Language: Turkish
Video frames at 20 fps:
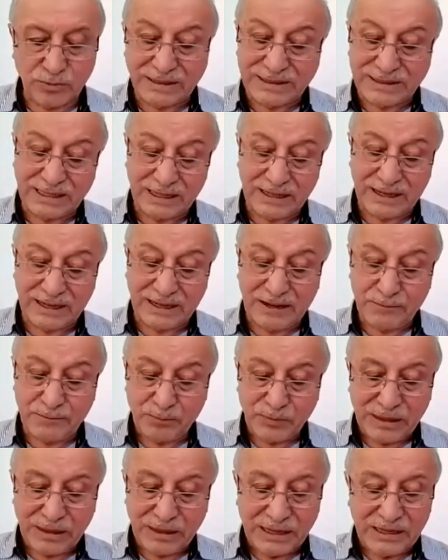
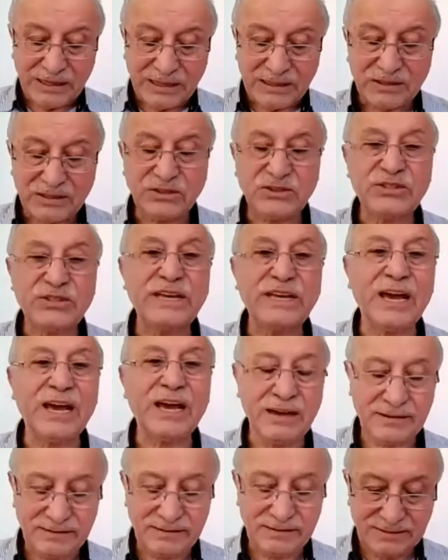Mesela
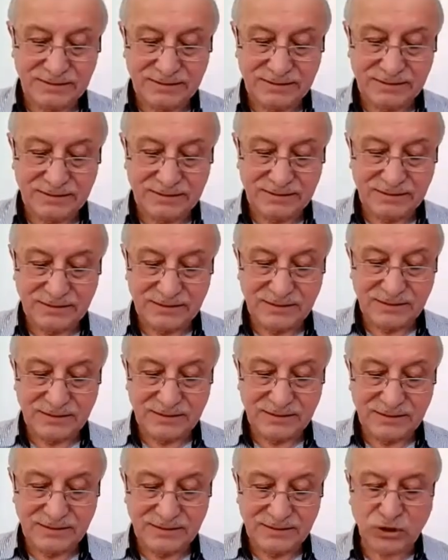ziya
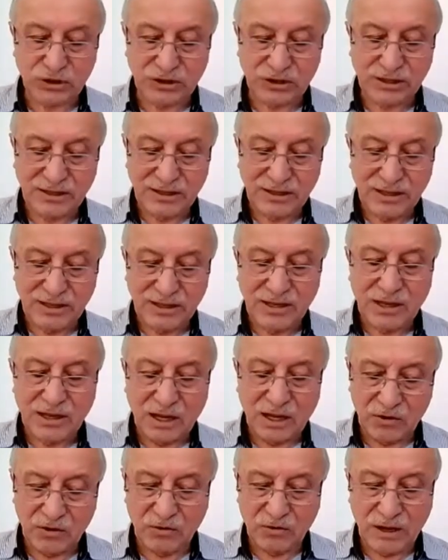yani ışık,
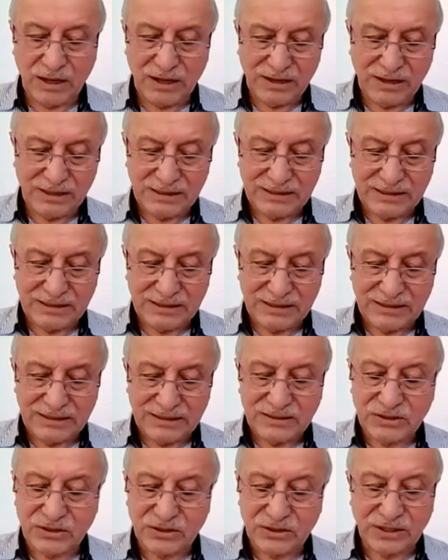hava,
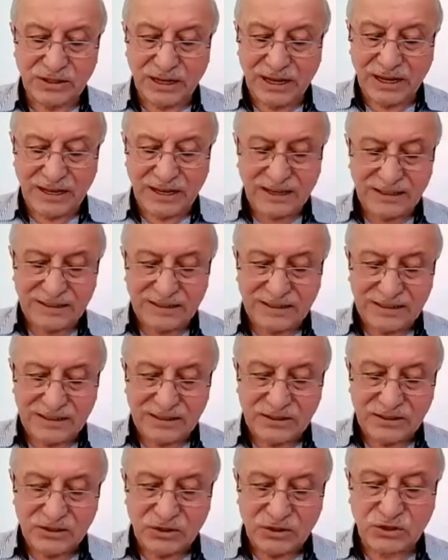gıda,
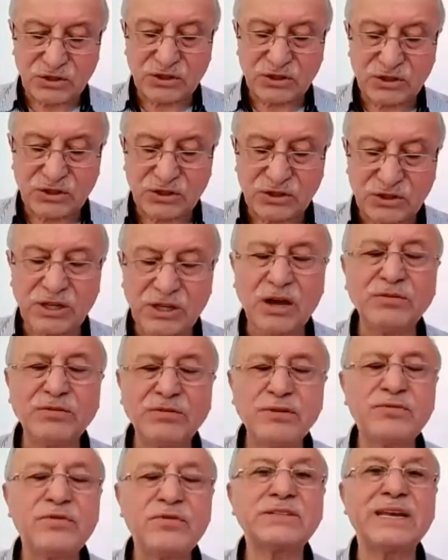saft
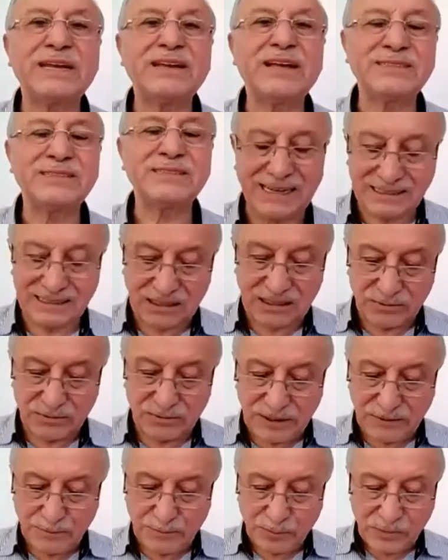ve seda, ses
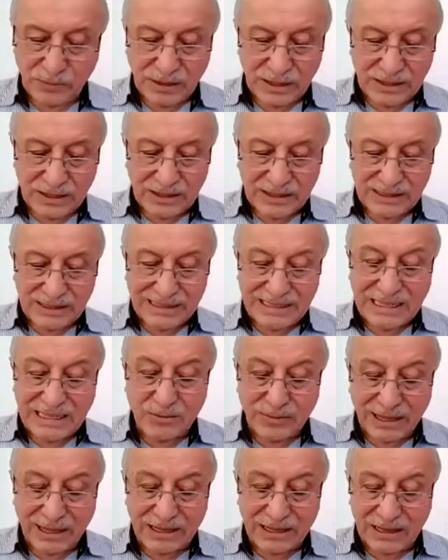gibi
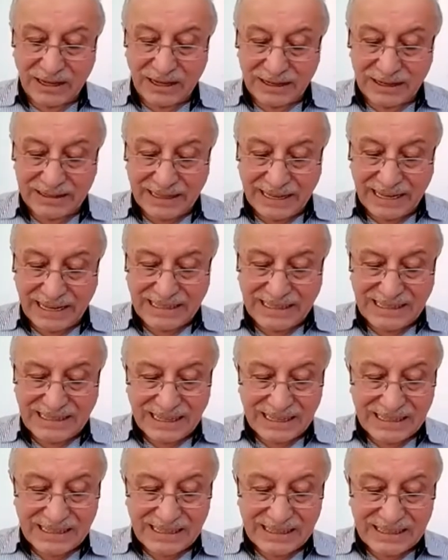
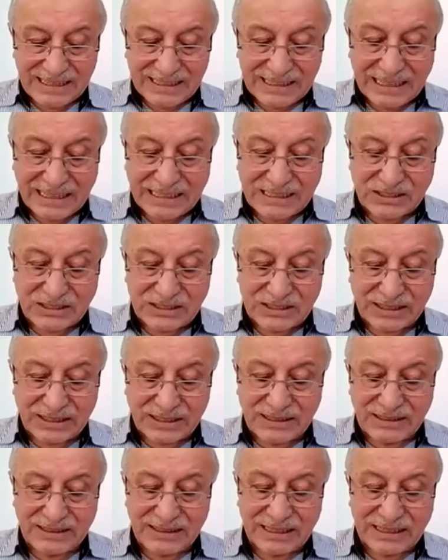nimetlerden
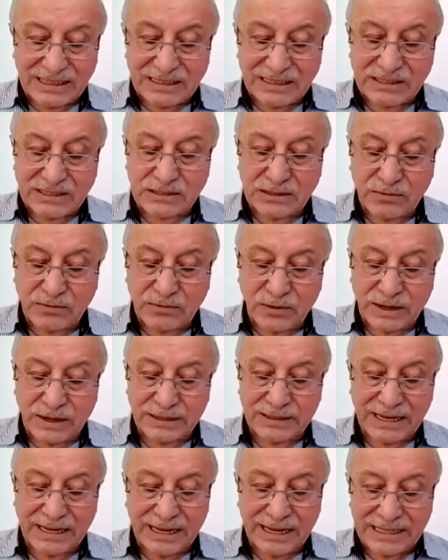insanın
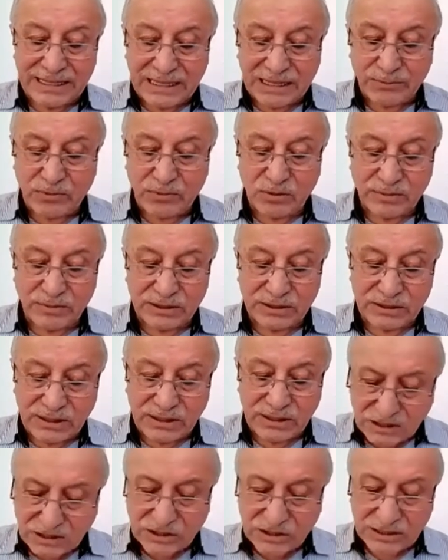istifade
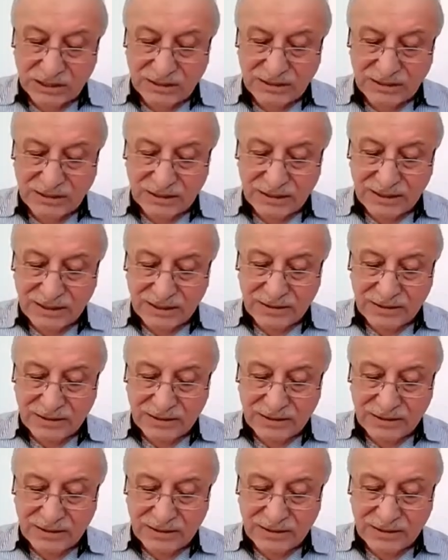edebilmesi için